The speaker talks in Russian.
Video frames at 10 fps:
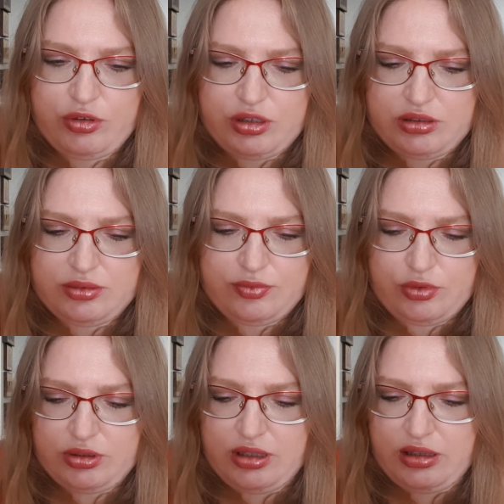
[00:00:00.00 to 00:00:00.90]
вот этот
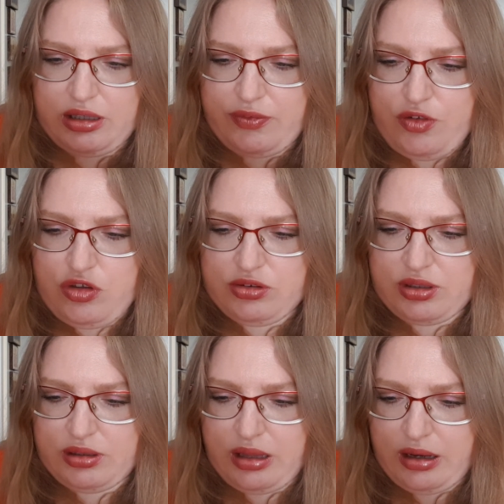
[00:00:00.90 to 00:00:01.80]
вот
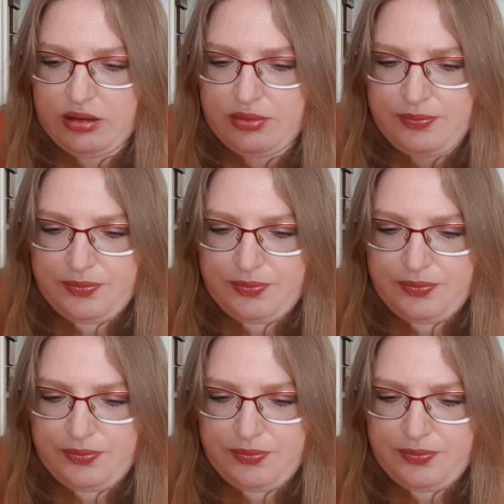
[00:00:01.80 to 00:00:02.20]
голографический лак